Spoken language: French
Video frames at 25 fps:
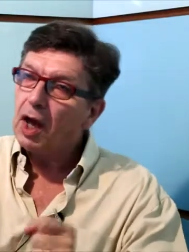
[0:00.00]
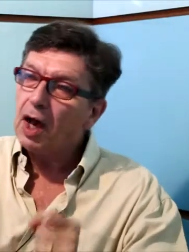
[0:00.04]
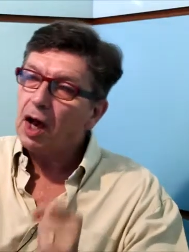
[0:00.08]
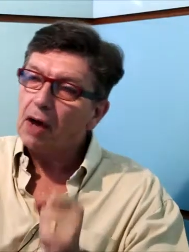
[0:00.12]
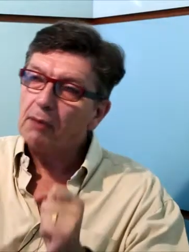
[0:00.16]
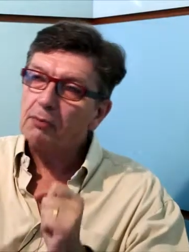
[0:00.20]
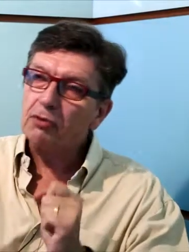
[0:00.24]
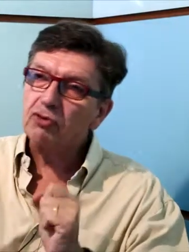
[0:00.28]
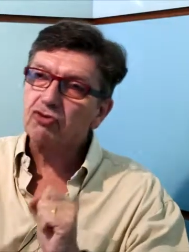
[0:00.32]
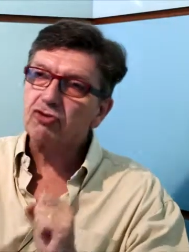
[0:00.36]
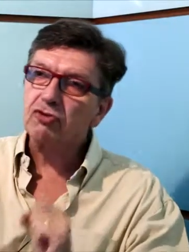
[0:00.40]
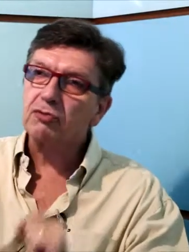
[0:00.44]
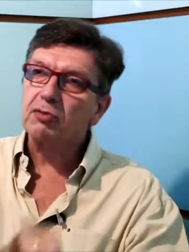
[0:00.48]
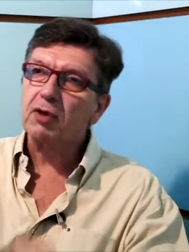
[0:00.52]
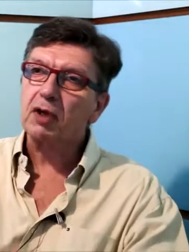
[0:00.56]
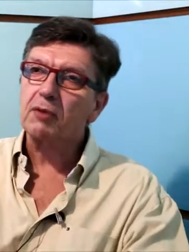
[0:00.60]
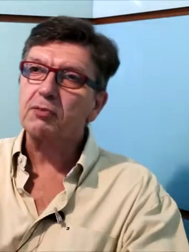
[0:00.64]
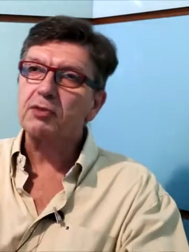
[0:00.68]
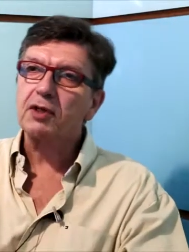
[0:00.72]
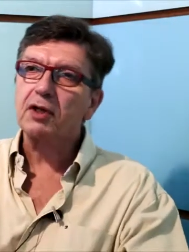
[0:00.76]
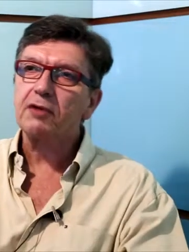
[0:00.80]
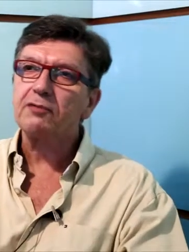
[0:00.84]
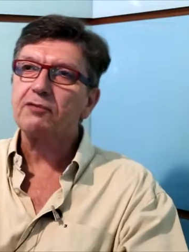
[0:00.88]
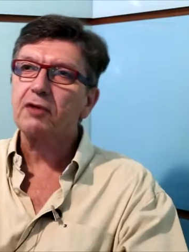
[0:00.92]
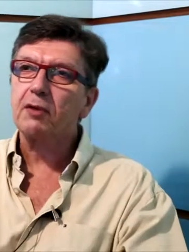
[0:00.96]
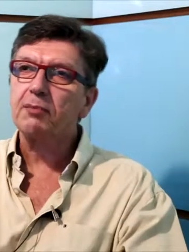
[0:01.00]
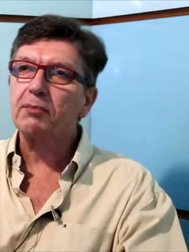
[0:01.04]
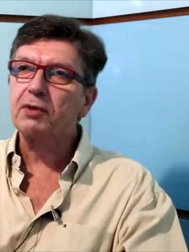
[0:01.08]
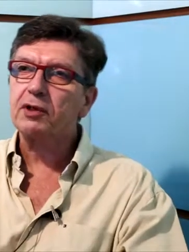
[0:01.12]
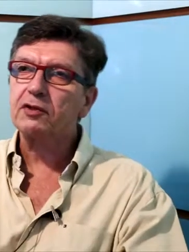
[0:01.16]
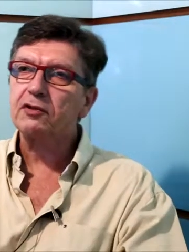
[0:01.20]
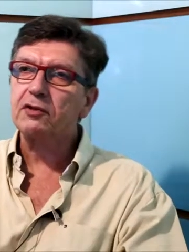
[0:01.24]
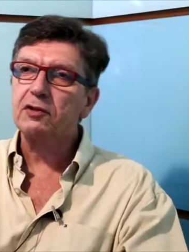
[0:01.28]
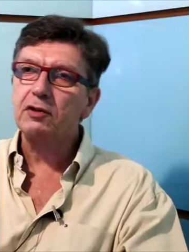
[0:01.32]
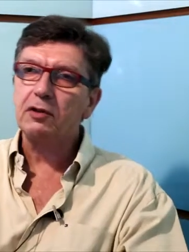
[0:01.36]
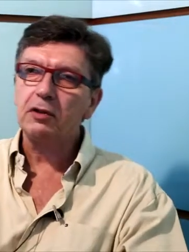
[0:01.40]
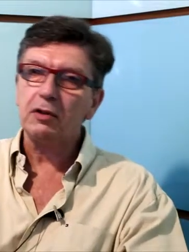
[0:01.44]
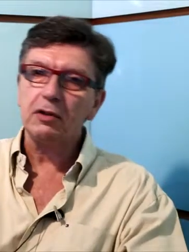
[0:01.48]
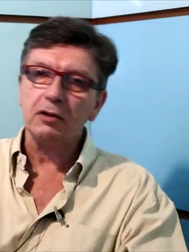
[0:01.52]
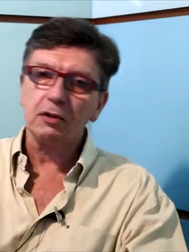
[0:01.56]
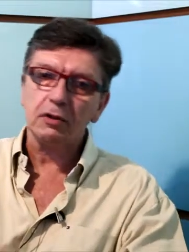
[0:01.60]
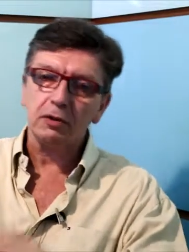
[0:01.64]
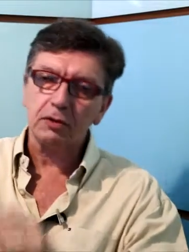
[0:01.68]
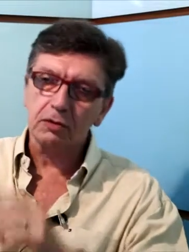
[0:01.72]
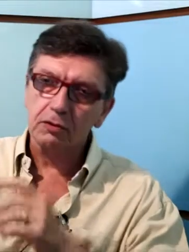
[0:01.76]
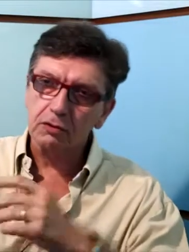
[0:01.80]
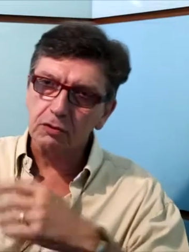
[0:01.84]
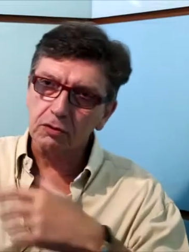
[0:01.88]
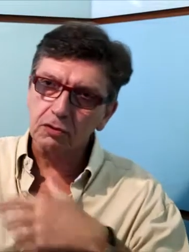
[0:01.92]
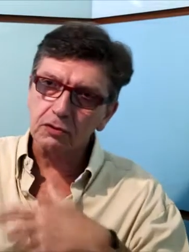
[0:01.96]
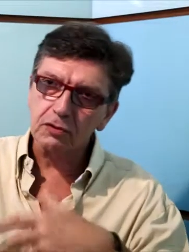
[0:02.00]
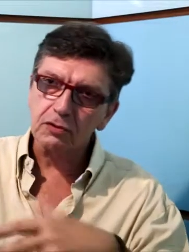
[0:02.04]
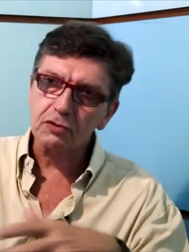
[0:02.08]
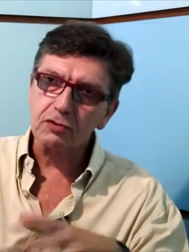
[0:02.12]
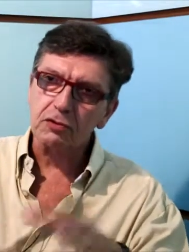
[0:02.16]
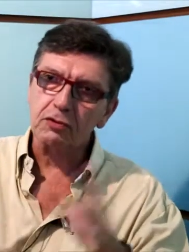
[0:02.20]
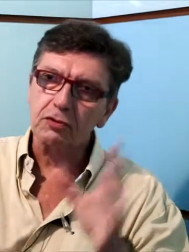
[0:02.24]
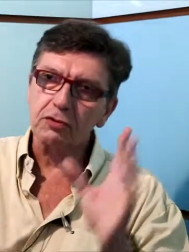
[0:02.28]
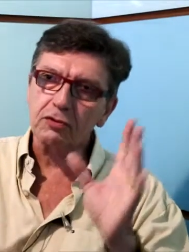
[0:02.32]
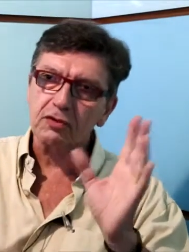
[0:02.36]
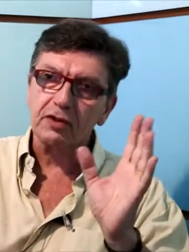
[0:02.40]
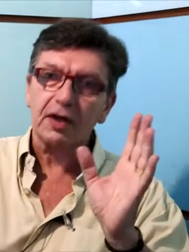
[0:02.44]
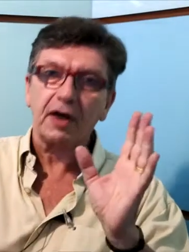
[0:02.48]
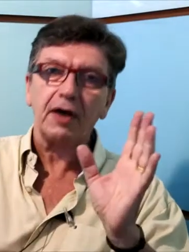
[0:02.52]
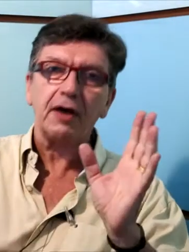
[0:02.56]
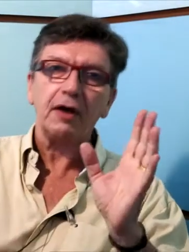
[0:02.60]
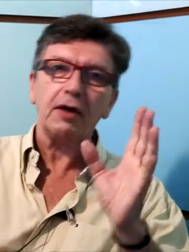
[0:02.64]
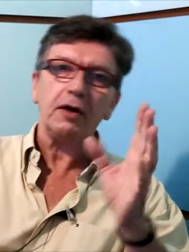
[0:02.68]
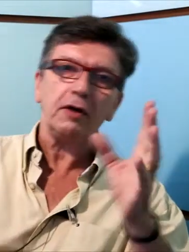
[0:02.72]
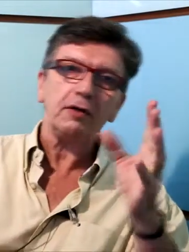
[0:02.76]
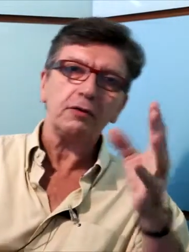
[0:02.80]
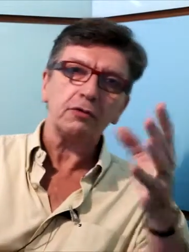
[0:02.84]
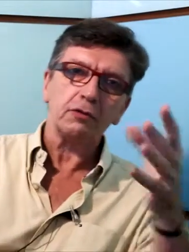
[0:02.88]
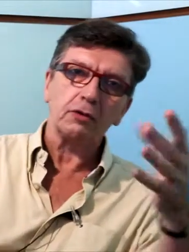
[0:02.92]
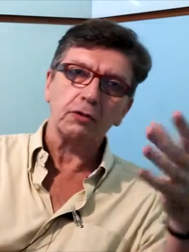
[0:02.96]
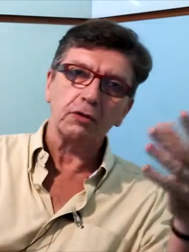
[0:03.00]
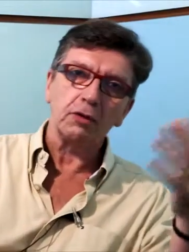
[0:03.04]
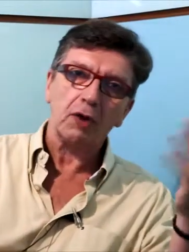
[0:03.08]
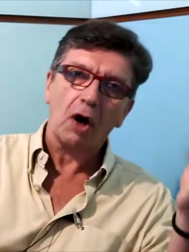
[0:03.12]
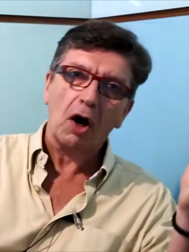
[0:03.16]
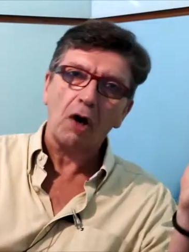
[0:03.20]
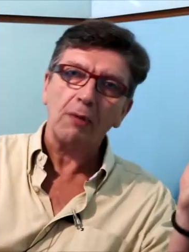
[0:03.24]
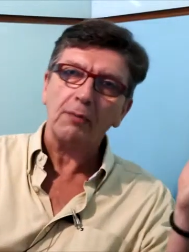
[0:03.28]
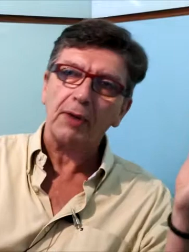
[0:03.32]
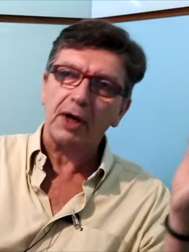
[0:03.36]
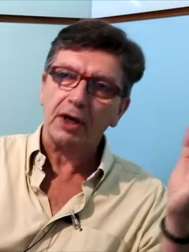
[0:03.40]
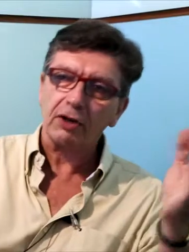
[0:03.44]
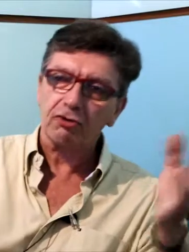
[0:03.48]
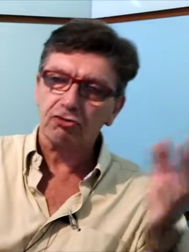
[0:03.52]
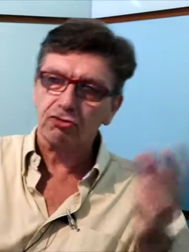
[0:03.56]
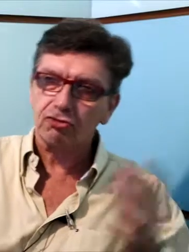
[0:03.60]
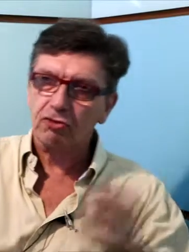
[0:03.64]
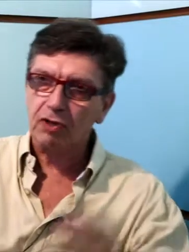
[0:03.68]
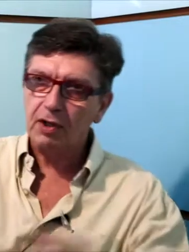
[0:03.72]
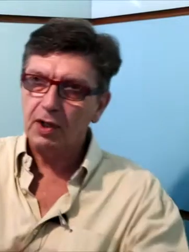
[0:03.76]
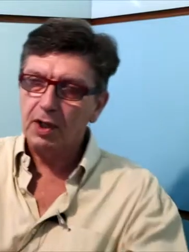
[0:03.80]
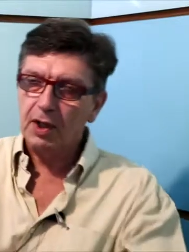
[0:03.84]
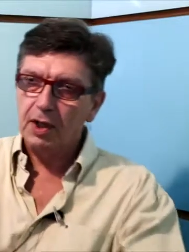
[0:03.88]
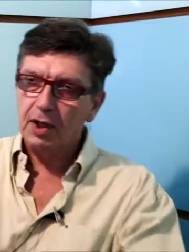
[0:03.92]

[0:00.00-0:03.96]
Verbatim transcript: Ah, moi j'aimerais bien faire partie de ce train En Marche.